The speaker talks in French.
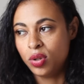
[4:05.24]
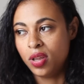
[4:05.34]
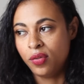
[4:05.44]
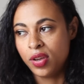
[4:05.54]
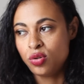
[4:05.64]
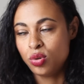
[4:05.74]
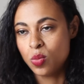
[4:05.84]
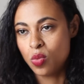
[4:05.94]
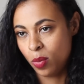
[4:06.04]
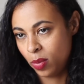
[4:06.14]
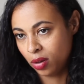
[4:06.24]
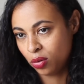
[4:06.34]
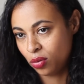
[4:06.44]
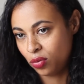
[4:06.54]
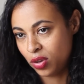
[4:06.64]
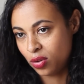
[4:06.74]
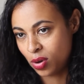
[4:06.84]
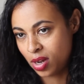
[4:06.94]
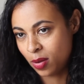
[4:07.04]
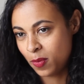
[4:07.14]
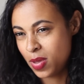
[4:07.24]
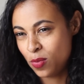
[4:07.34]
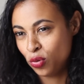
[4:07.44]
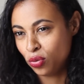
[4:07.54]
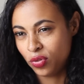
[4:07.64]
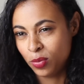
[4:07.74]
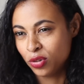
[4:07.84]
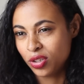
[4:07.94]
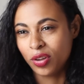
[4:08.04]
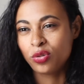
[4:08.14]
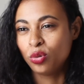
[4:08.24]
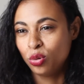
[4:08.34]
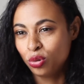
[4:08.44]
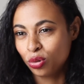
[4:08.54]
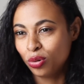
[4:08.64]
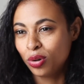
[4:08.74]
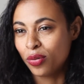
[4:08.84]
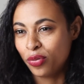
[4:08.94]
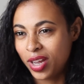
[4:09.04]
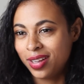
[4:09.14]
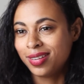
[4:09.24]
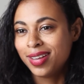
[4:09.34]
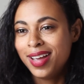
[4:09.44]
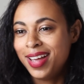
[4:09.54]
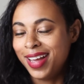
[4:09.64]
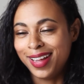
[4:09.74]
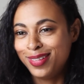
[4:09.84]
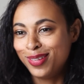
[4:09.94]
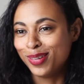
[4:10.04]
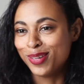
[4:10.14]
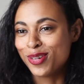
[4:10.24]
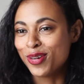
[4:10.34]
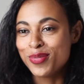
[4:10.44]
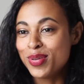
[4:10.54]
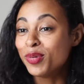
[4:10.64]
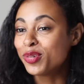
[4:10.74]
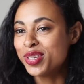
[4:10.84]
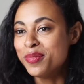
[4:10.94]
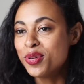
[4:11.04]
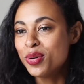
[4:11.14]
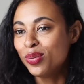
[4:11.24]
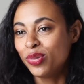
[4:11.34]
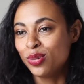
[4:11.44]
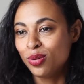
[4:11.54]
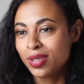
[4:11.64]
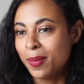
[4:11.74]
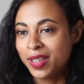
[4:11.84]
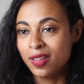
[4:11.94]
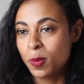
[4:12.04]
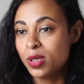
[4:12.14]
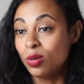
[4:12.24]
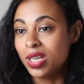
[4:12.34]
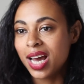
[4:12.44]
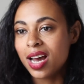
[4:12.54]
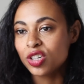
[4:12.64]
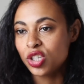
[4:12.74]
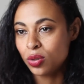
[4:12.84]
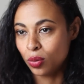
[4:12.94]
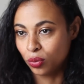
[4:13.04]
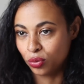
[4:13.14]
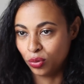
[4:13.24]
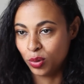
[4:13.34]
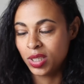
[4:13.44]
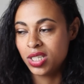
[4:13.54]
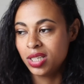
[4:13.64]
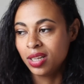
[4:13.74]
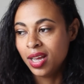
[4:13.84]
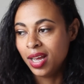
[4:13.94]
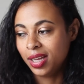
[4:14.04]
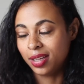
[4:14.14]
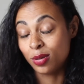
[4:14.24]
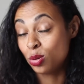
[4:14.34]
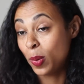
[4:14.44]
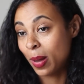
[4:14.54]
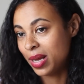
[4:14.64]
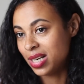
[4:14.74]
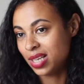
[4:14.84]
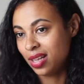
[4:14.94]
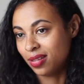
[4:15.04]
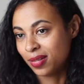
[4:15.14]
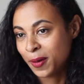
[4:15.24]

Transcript: des fesses, je suis moins bien qu'une fille noire, mais mieux qu'une fille blanche. C'est-à-dire que sur d'autres trucs, en fait, être euh, genre une fille blanche, c'est mieux. Enfin, du coup, ça mettait une espèce de hiérarchie selon ton origine, qui était super malsaine,